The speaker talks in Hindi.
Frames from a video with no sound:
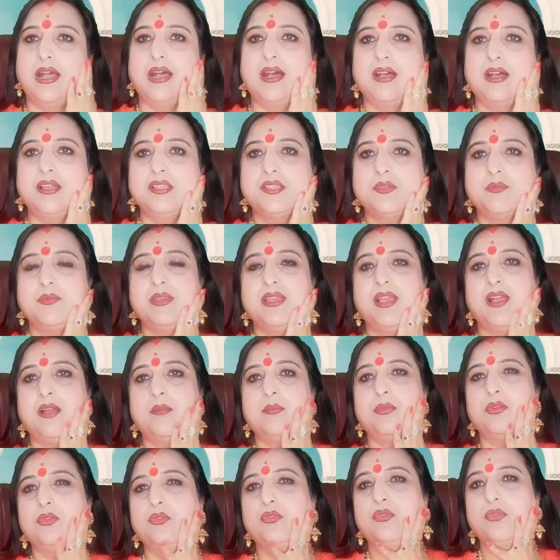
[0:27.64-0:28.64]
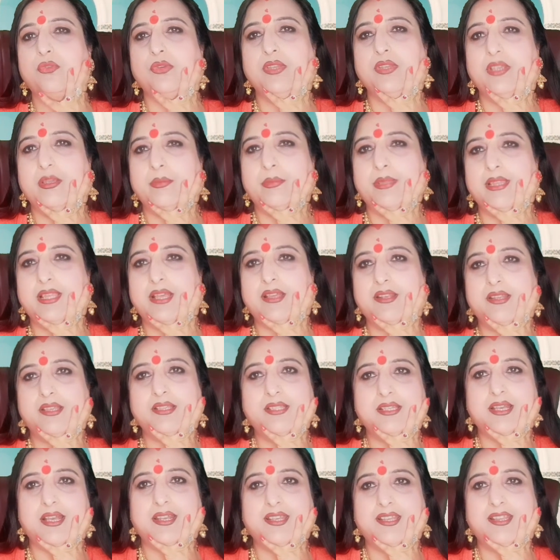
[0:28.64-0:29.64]
आज मैं आप लोगों को ये बताना
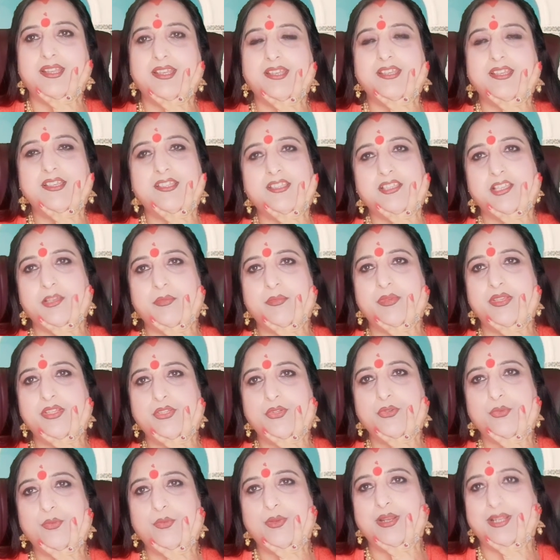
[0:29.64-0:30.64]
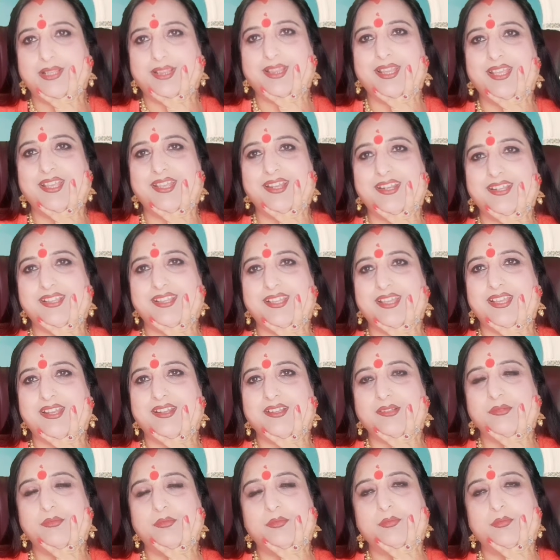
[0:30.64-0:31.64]
चाह रही थी कि सभी जो भक्ति करते हैं
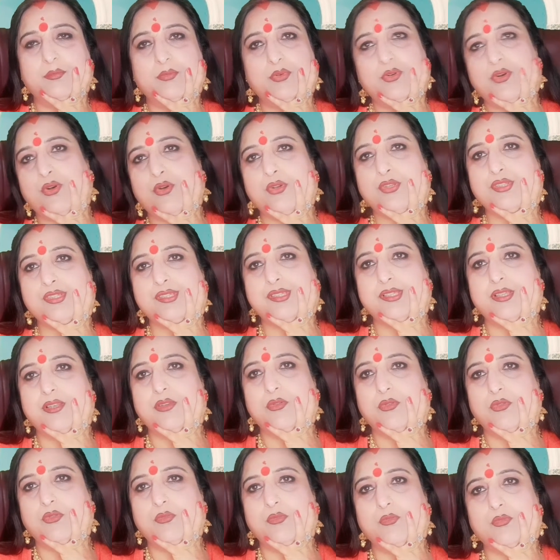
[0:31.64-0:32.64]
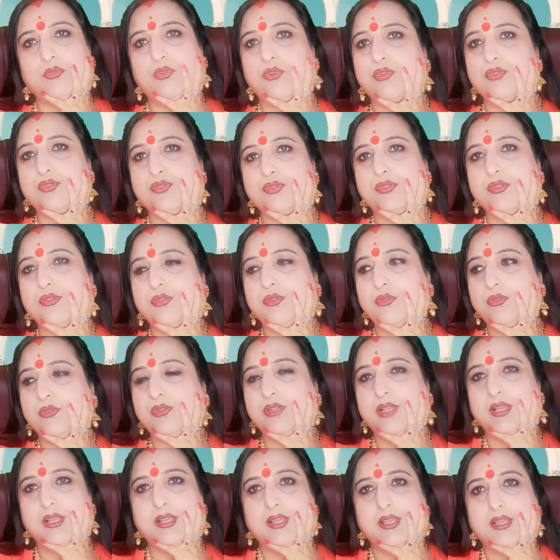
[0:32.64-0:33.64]
ना बहुत से लोग बहुत से
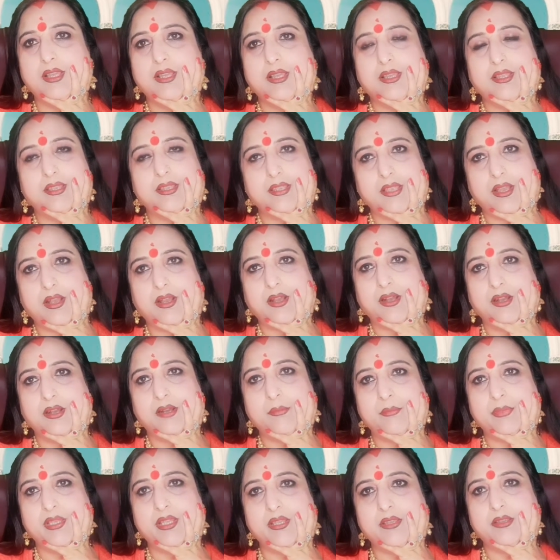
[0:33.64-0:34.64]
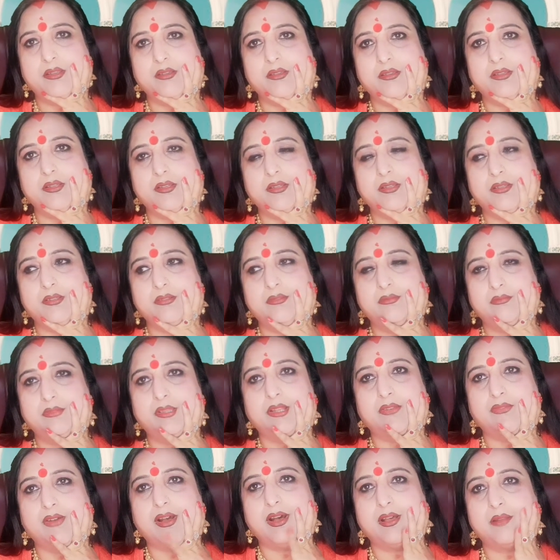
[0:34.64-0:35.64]
लोग यहाँ में
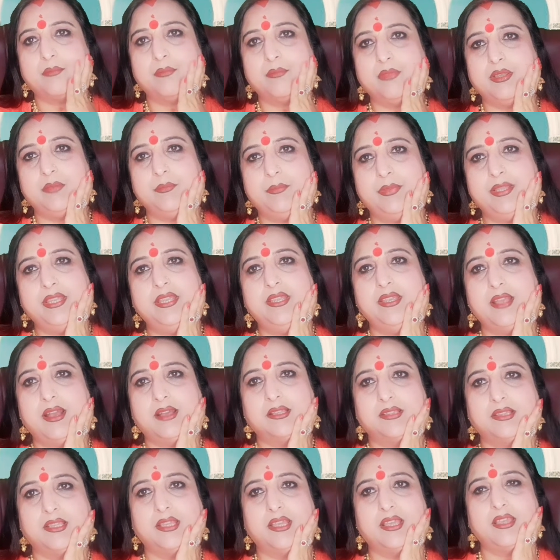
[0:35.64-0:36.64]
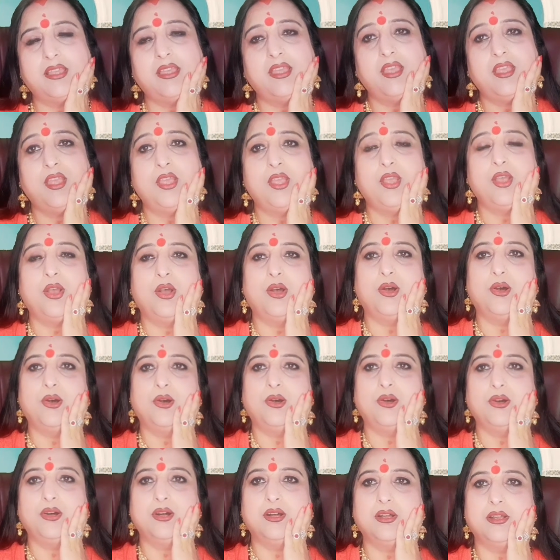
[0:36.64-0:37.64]
दरबार में भी आते हैं
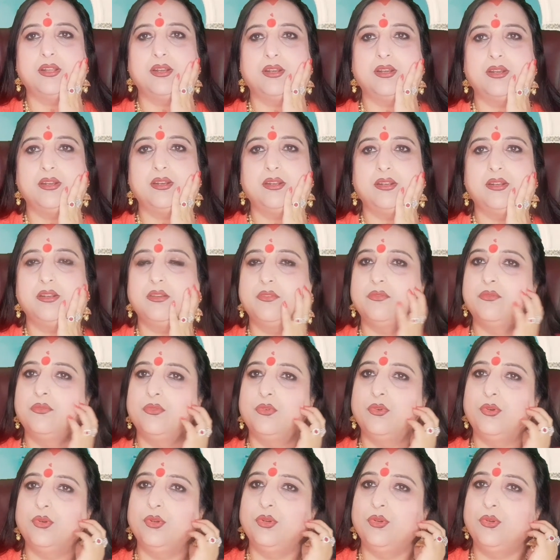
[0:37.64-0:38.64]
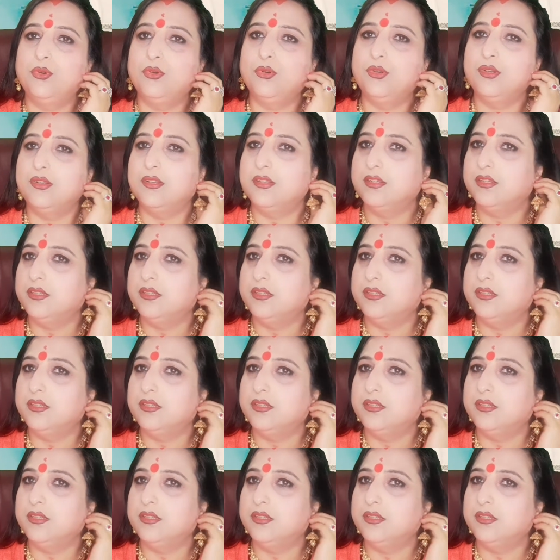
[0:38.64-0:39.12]
और वो लोग